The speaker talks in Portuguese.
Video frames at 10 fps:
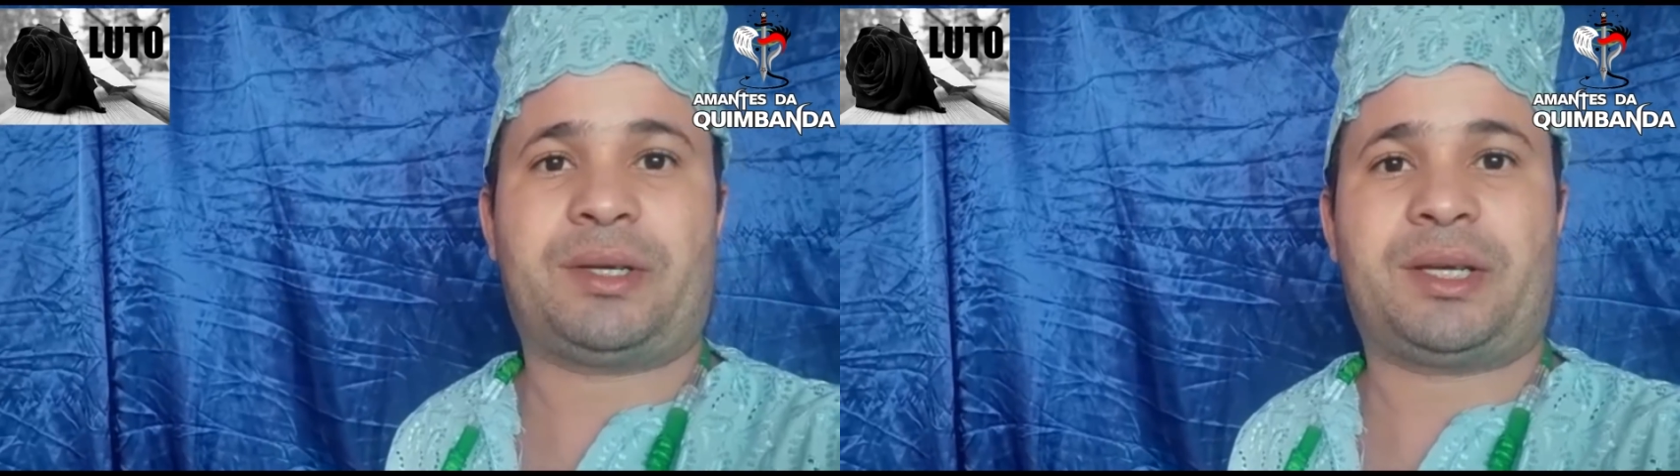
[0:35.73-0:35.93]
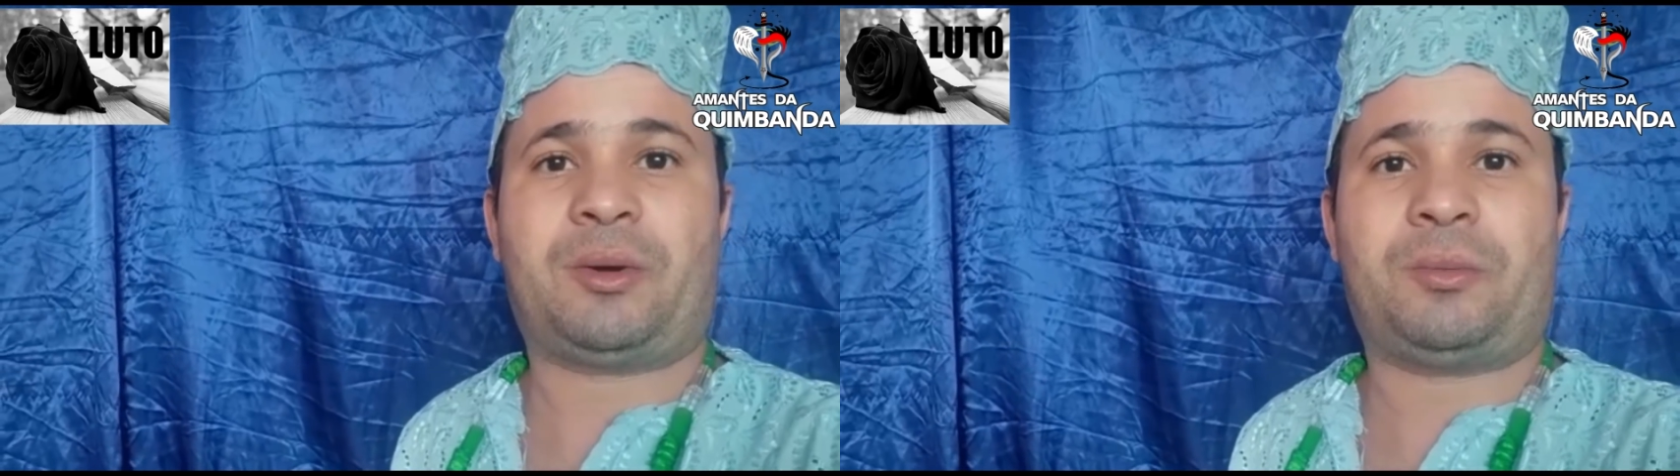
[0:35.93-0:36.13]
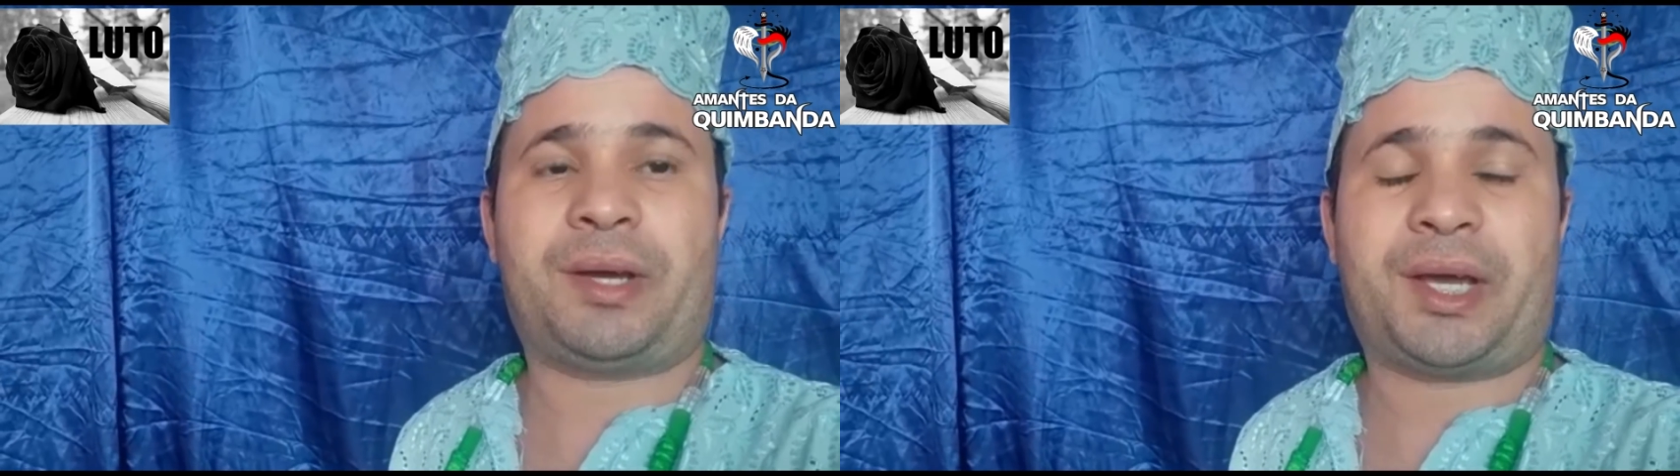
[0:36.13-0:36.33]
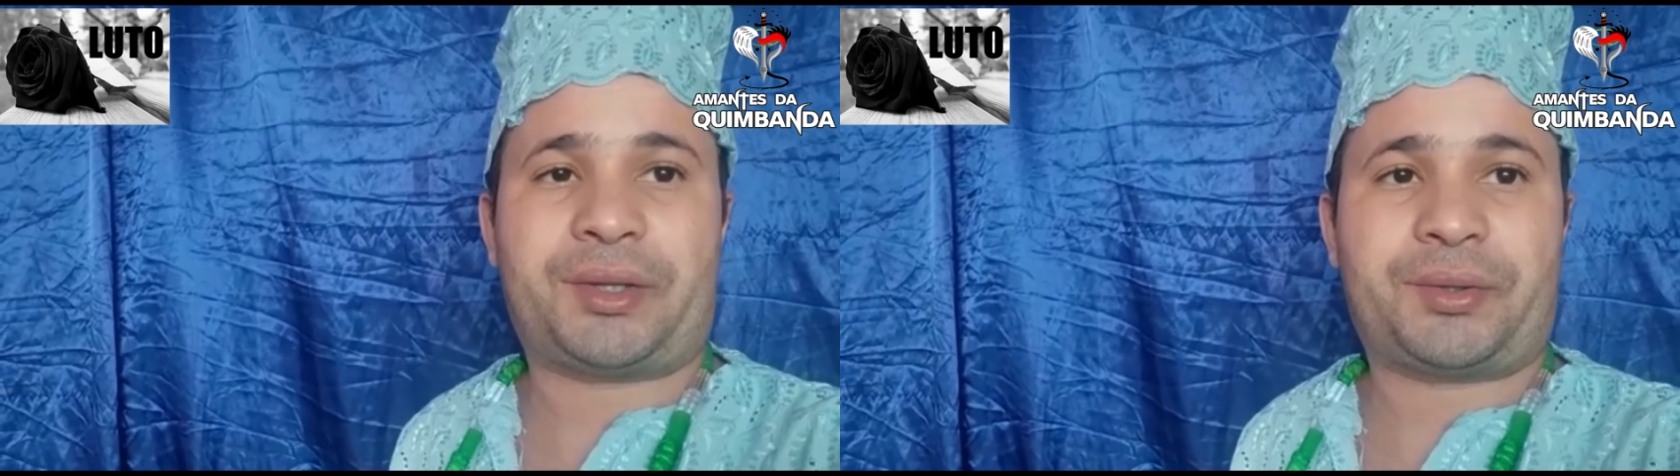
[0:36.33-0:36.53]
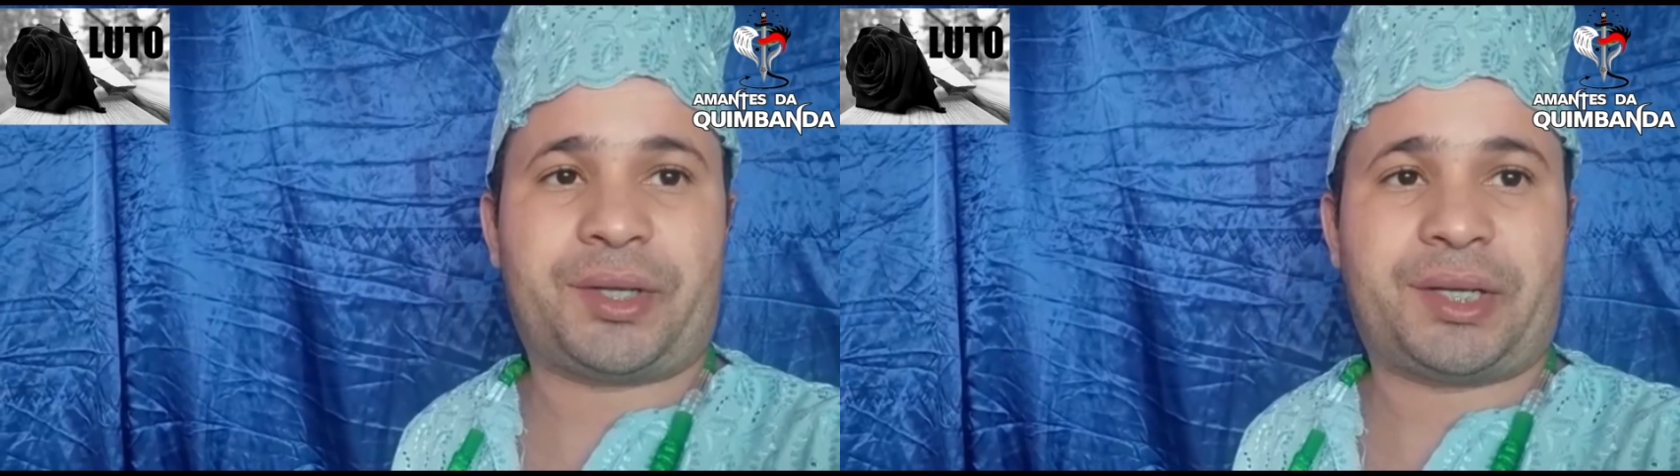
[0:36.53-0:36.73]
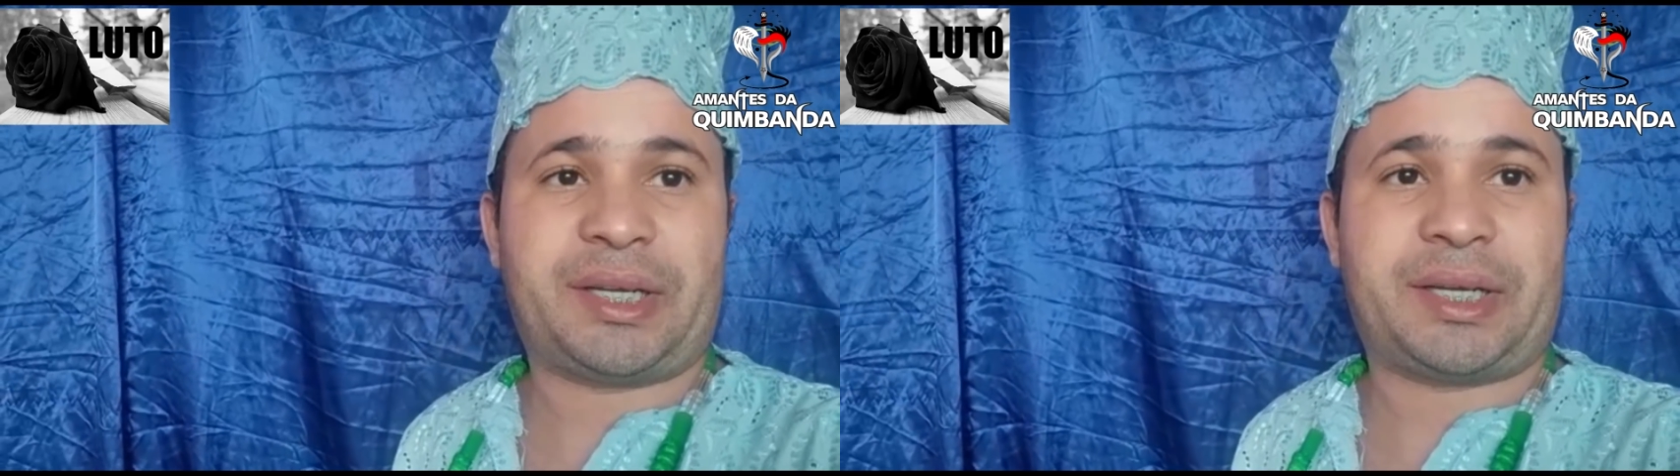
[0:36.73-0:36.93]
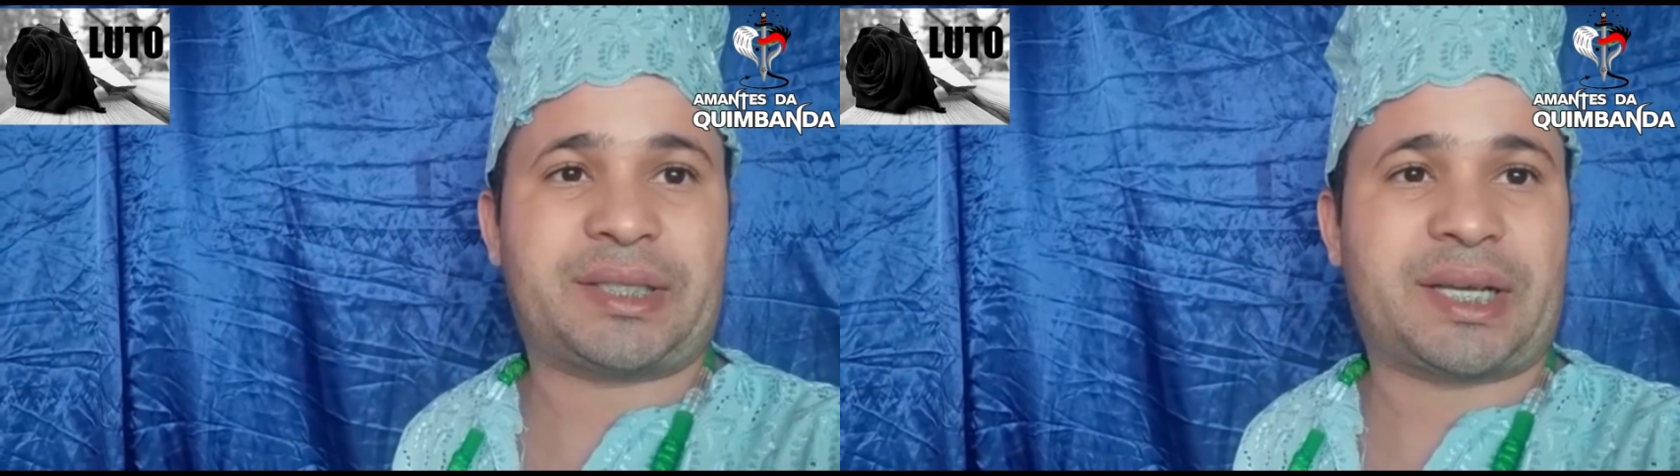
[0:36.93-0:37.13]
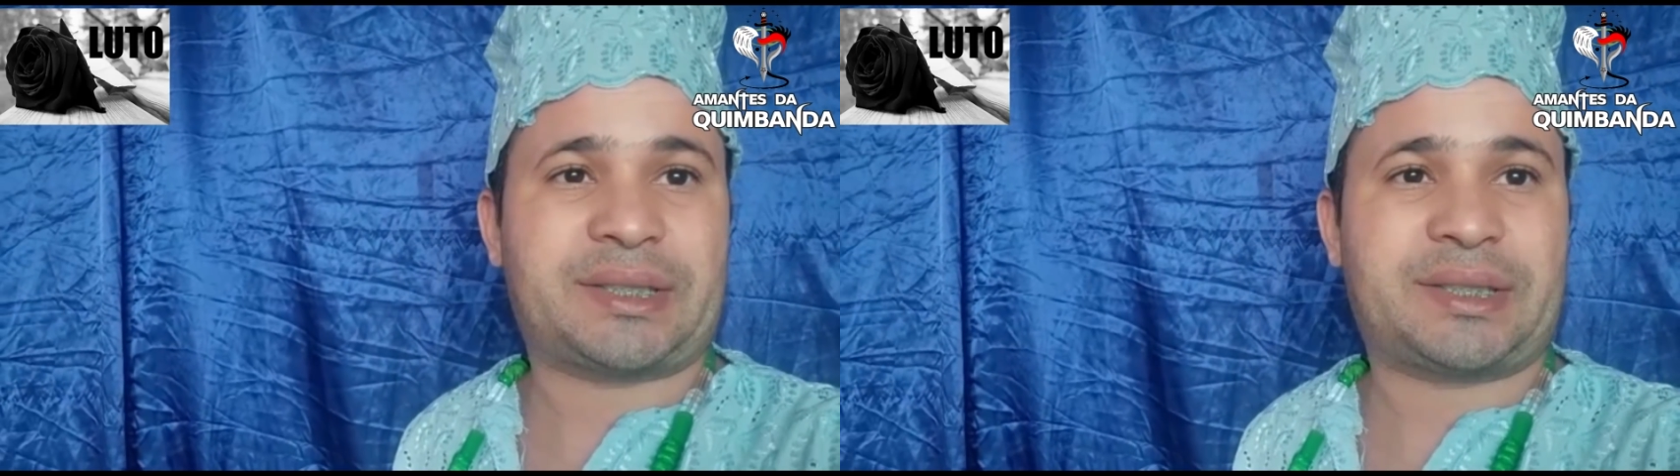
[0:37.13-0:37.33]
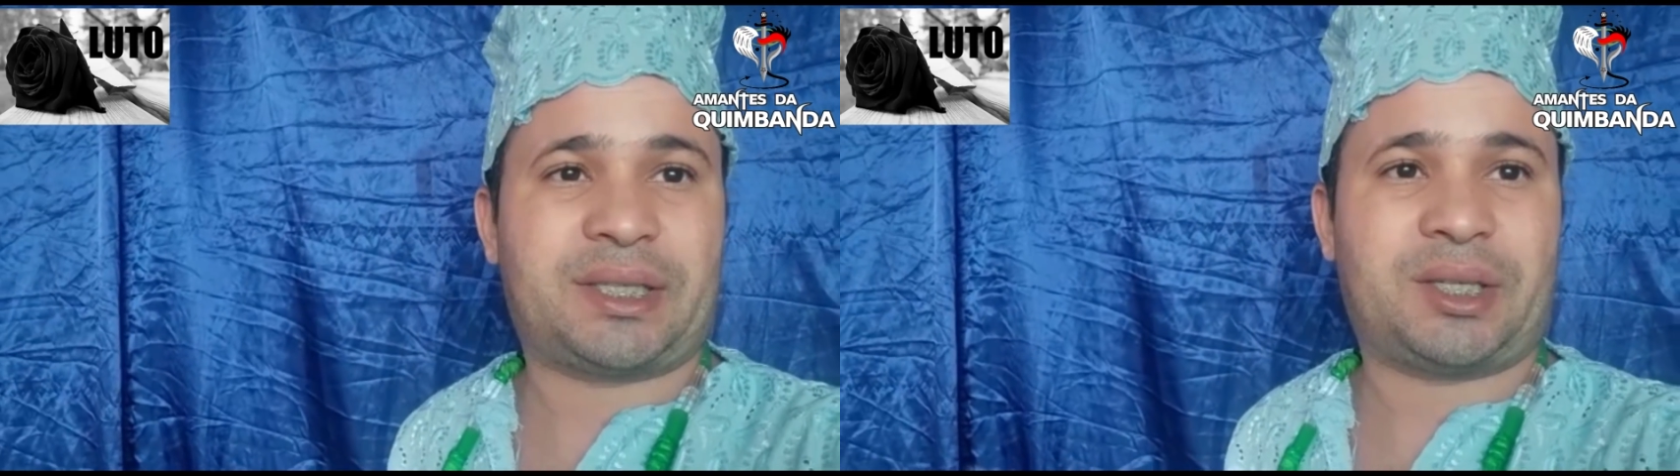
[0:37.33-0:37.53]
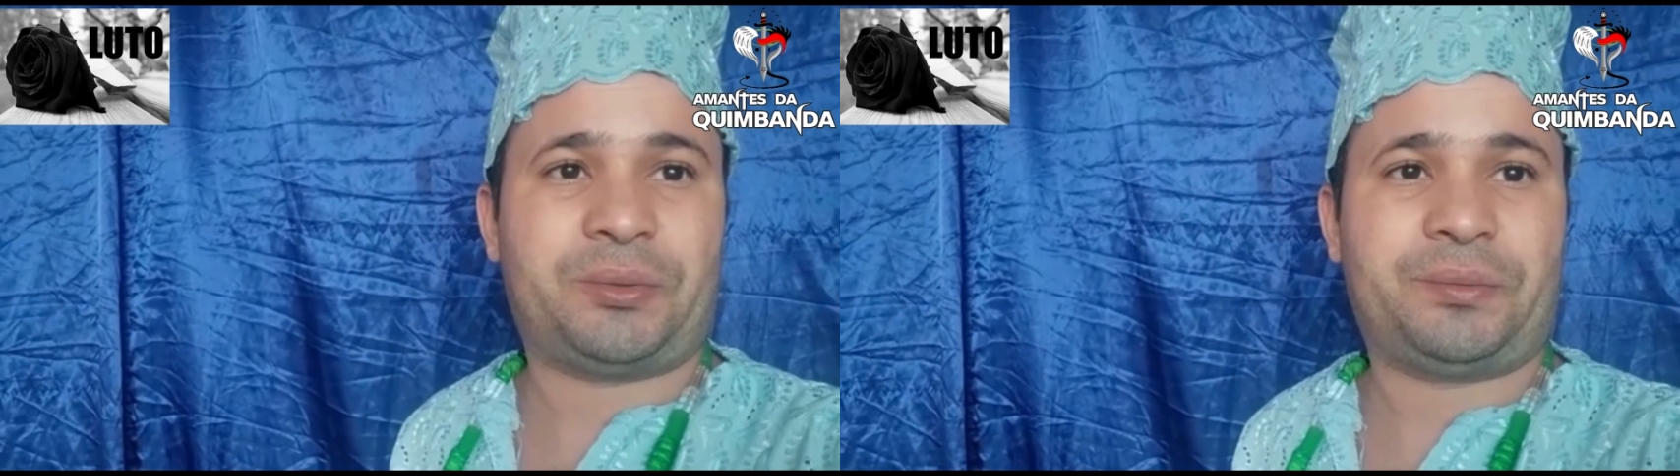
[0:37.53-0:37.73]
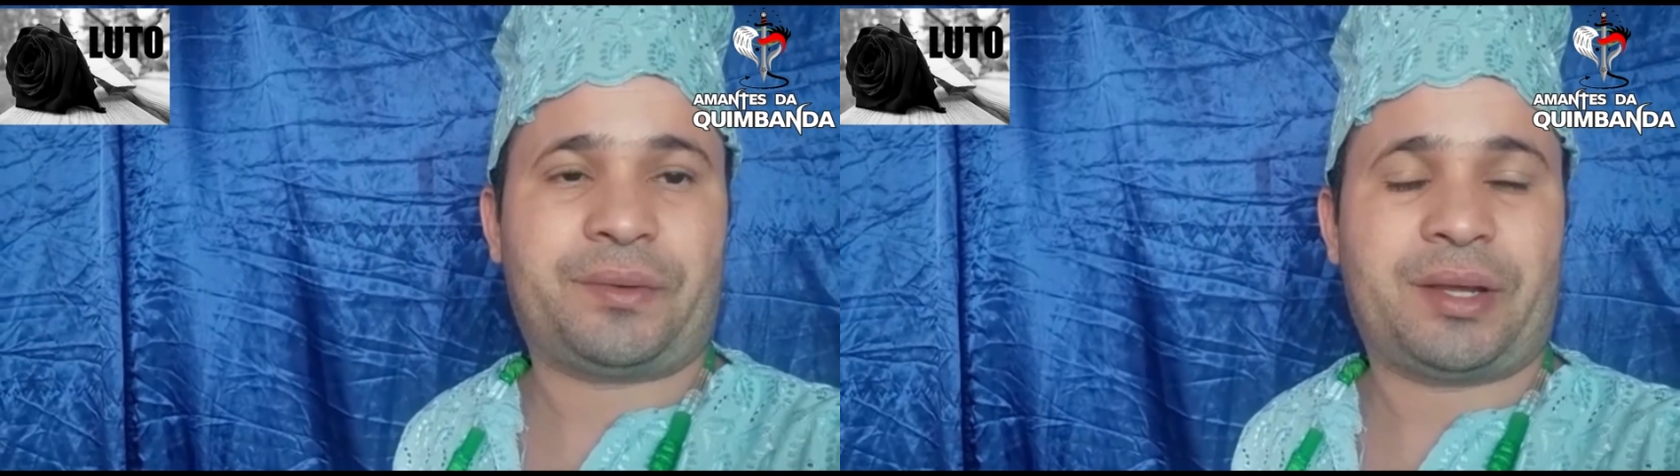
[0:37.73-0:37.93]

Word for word: aí ao Beto, neném que nasceu.